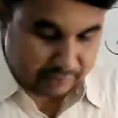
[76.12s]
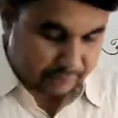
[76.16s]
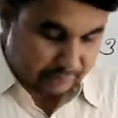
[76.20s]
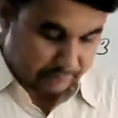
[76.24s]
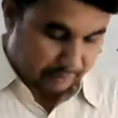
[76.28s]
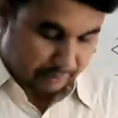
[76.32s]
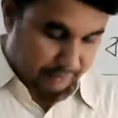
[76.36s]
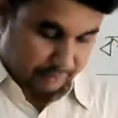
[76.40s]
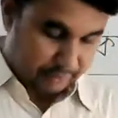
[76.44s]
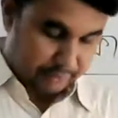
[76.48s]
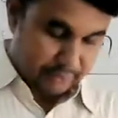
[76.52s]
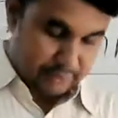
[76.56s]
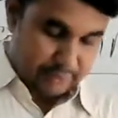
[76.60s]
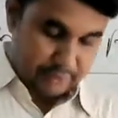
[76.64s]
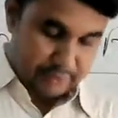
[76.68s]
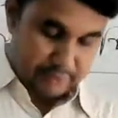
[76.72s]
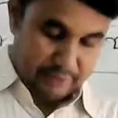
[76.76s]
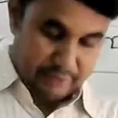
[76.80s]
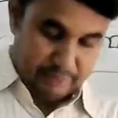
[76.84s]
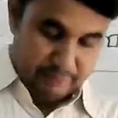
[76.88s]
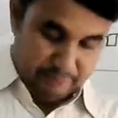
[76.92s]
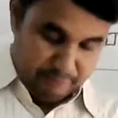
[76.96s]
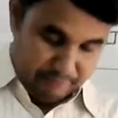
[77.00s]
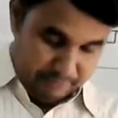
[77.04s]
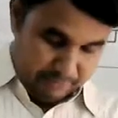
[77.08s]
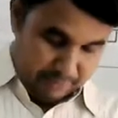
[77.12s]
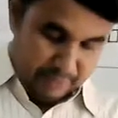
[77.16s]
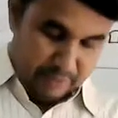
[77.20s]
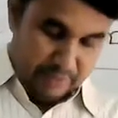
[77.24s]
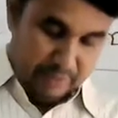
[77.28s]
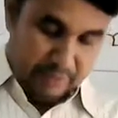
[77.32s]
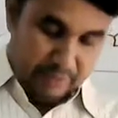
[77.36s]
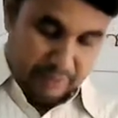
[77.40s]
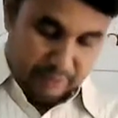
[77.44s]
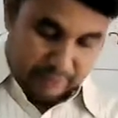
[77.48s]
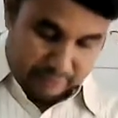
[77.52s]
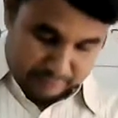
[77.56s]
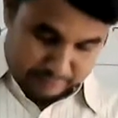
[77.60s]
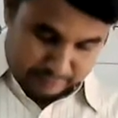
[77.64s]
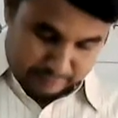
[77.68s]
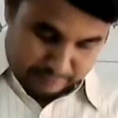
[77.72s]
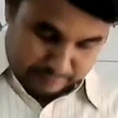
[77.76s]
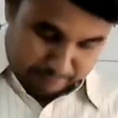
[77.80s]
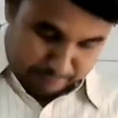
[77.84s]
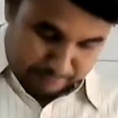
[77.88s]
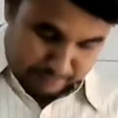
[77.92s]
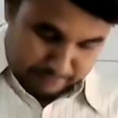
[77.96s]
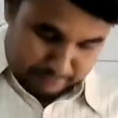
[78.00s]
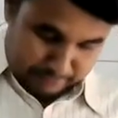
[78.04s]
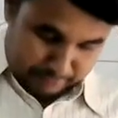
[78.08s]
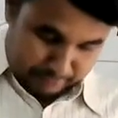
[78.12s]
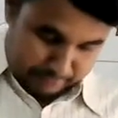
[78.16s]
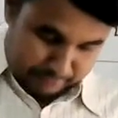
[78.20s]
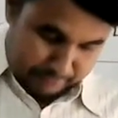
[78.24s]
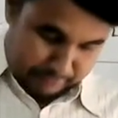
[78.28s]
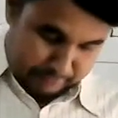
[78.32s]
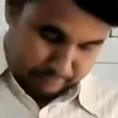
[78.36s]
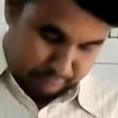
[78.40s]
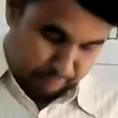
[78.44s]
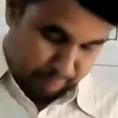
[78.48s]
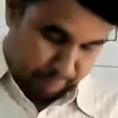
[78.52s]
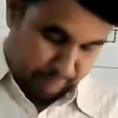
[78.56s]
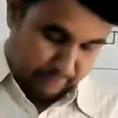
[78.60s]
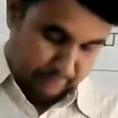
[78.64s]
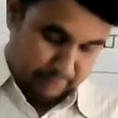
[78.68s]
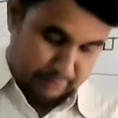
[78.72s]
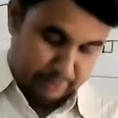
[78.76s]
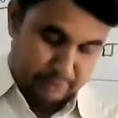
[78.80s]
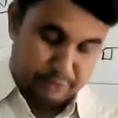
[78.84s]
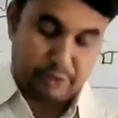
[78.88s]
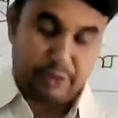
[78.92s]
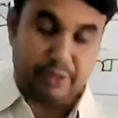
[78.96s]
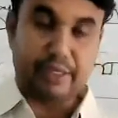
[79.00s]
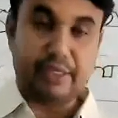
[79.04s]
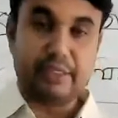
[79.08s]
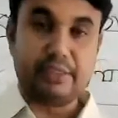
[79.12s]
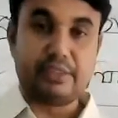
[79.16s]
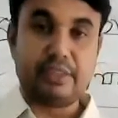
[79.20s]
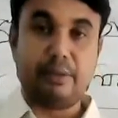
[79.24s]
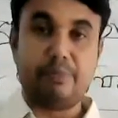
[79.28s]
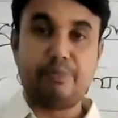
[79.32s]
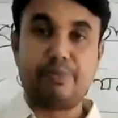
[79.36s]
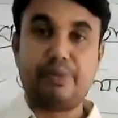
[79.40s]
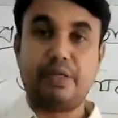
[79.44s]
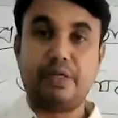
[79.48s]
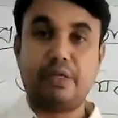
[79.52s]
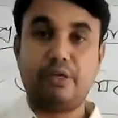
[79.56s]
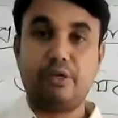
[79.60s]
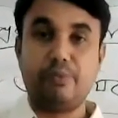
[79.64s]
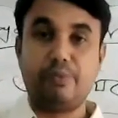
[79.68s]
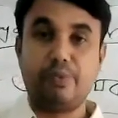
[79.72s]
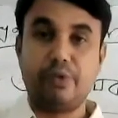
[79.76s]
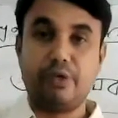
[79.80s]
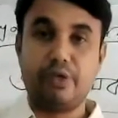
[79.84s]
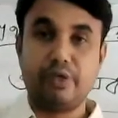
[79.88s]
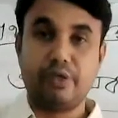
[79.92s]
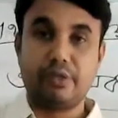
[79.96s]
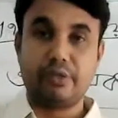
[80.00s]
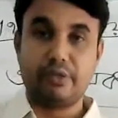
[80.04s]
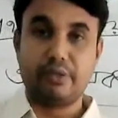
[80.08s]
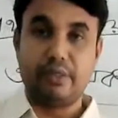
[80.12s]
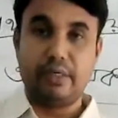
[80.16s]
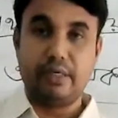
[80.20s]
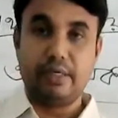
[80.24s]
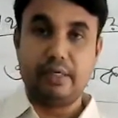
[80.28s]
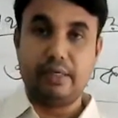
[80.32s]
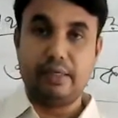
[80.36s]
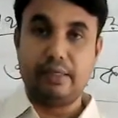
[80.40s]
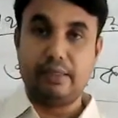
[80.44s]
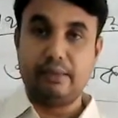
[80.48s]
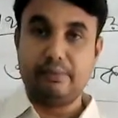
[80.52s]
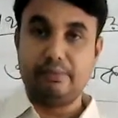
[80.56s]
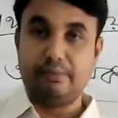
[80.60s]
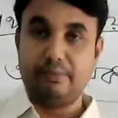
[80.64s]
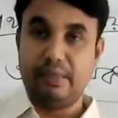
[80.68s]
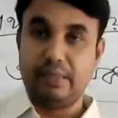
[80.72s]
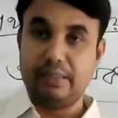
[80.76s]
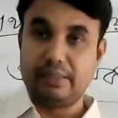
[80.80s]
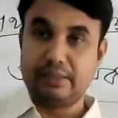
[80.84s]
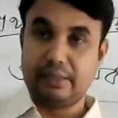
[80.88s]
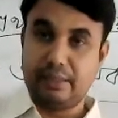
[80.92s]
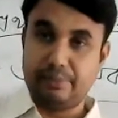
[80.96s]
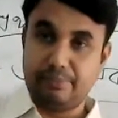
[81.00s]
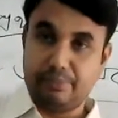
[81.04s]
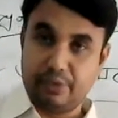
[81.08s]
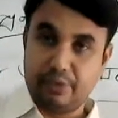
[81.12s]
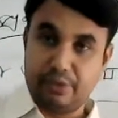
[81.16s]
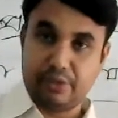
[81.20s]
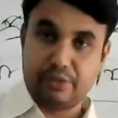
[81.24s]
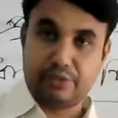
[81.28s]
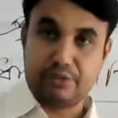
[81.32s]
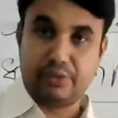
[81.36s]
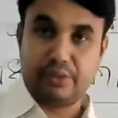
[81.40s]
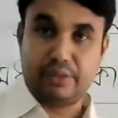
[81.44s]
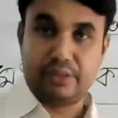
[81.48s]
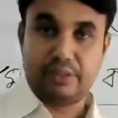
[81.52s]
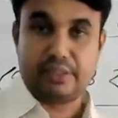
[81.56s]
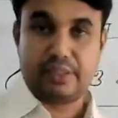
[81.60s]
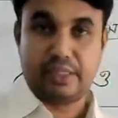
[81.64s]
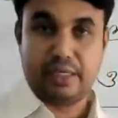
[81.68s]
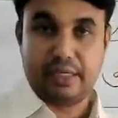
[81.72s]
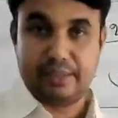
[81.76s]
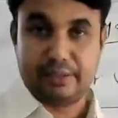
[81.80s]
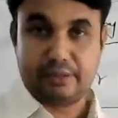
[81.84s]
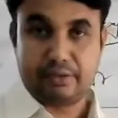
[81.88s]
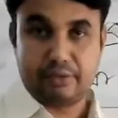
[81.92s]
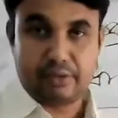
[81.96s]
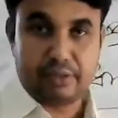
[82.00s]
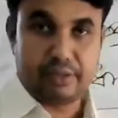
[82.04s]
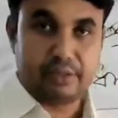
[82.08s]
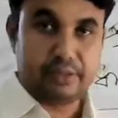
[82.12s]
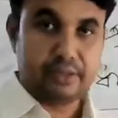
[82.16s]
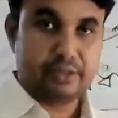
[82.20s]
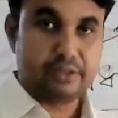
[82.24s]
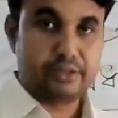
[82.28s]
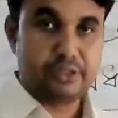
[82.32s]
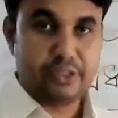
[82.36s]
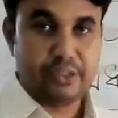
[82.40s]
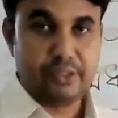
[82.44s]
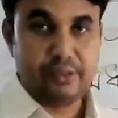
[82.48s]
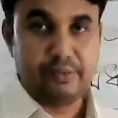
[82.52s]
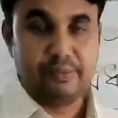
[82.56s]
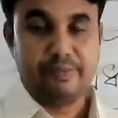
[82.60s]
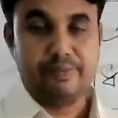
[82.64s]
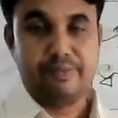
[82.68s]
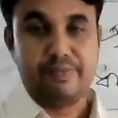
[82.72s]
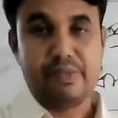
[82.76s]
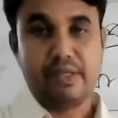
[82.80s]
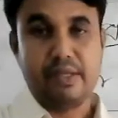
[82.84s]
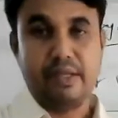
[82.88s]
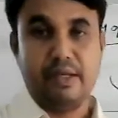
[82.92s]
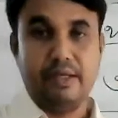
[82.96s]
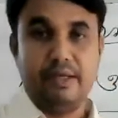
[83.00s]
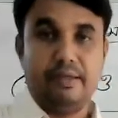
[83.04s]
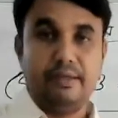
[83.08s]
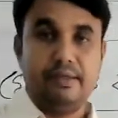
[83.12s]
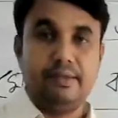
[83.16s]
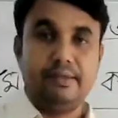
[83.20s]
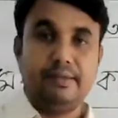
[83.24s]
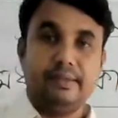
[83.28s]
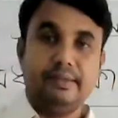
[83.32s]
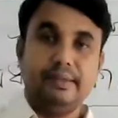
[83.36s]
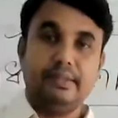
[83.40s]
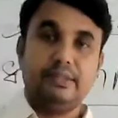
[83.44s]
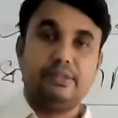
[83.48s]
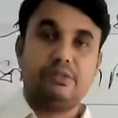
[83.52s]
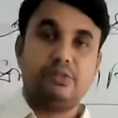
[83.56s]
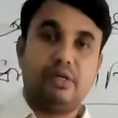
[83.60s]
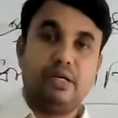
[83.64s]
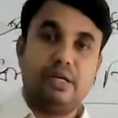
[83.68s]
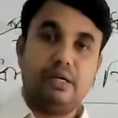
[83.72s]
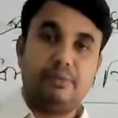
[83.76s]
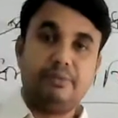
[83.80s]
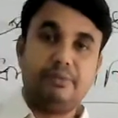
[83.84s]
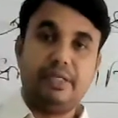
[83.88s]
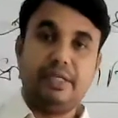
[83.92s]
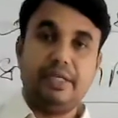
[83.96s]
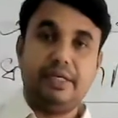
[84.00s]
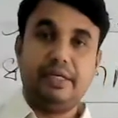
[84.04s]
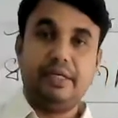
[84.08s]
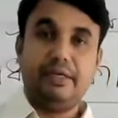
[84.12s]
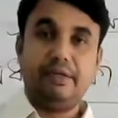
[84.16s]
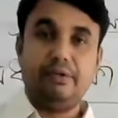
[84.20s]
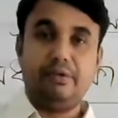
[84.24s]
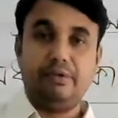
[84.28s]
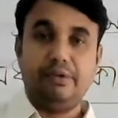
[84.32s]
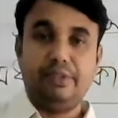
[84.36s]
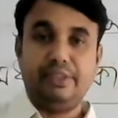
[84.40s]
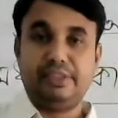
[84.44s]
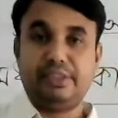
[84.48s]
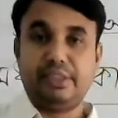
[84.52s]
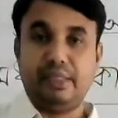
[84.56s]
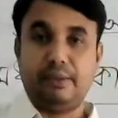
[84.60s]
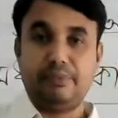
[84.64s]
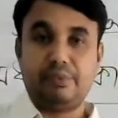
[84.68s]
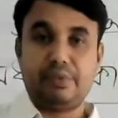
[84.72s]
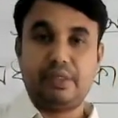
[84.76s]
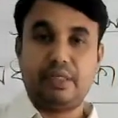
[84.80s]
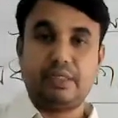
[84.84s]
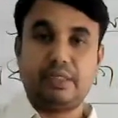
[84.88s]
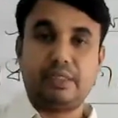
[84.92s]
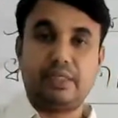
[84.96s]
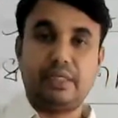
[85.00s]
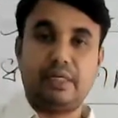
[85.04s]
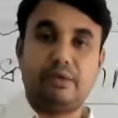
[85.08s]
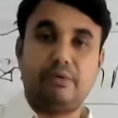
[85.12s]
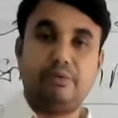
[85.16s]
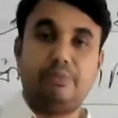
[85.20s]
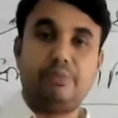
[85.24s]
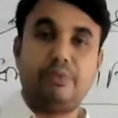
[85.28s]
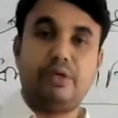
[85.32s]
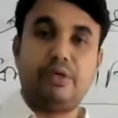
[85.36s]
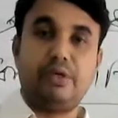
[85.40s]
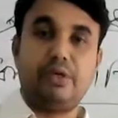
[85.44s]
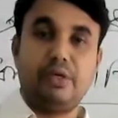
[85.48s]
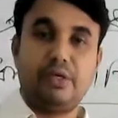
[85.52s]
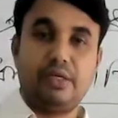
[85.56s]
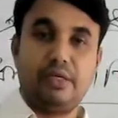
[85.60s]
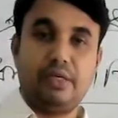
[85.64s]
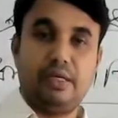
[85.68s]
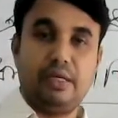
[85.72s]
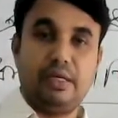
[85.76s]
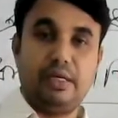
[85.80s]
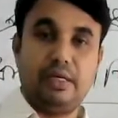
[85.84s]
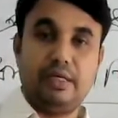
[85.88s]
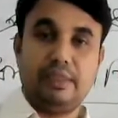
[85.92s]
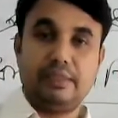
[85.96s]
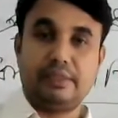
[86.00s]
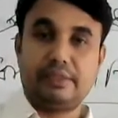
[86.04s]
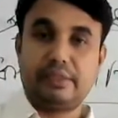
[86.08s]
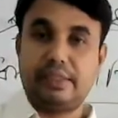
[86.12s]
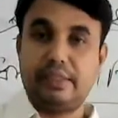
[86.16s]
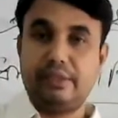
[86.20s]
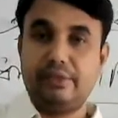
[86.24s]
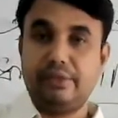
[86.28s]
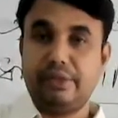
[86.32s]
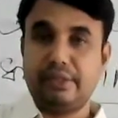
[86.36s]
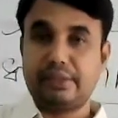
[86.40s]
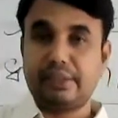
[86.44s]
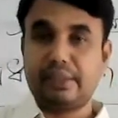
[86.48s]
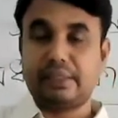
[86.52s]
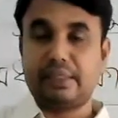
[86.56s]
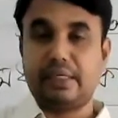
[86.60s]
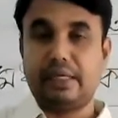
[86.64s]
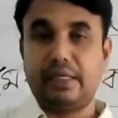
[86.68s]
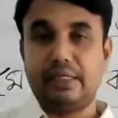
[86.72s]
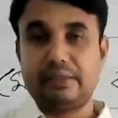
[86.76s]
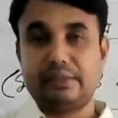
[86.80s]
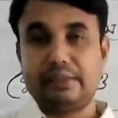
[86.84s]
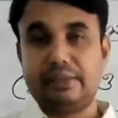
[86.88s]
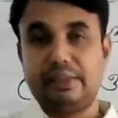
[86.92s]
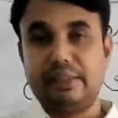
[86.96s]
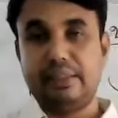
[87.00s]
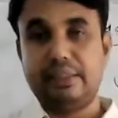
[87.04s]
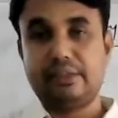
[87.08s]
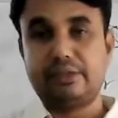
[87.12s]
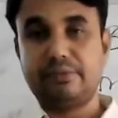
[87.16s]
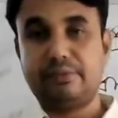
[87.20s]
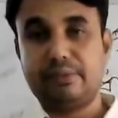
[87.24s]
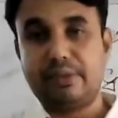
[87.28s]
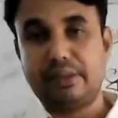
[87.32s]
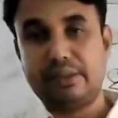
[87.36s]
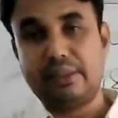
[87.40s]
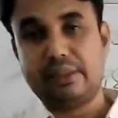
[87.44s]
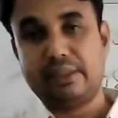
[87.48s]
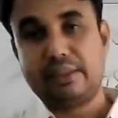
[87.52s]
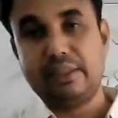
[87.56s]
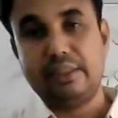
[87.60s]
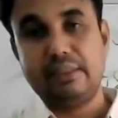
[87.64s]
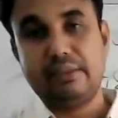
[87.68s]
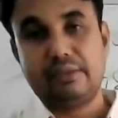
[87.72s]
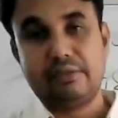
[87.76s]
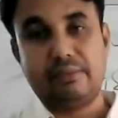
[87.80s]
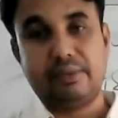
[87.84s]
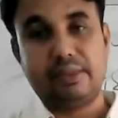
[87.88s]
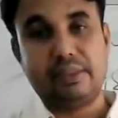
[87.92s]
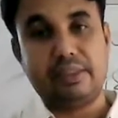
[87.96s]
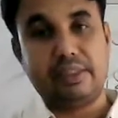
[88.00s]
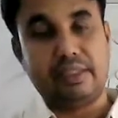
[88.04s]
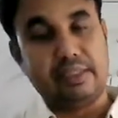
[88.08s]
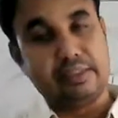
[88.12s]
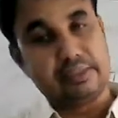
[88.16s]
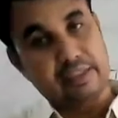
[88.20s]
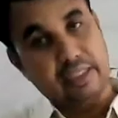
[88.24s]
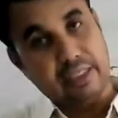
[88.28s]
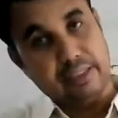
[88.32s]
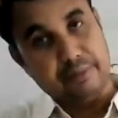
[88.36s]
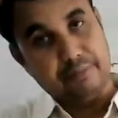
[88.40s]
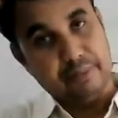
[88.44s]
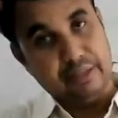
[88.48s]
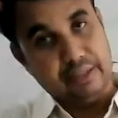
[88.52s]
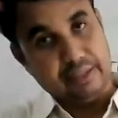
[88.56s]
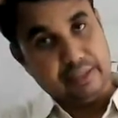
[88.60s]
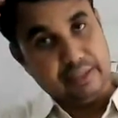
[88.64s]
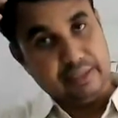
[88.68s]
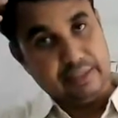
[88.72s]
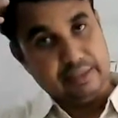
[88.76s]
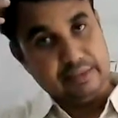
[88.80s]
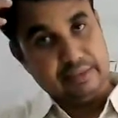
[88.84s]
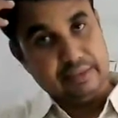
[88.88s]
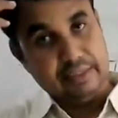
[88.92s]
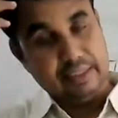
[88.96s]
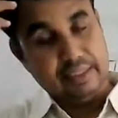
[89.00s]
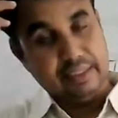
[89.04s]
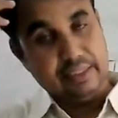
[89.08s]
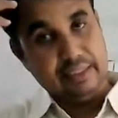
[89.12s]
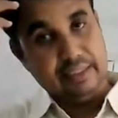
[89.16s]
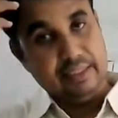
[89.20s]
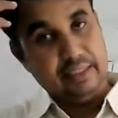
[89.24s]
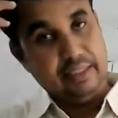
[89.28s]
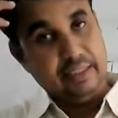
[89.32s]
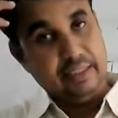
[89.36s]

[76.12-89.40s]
দেওয়া হয়েছে অ্যাসাইনমেন্টে তোমরা নিশ্চয়ই এই চ্যাপ্টারের উপর বাসায় পড়াশোনা স্টাডি করে যাচ্ছ তো আমি ওই চ্যাপ্টারটার উপর আজকেও একটা ক্লাস নিয়ে তোমাদেরকে তোমাদের অ্যাসাইনমেন্টের যেই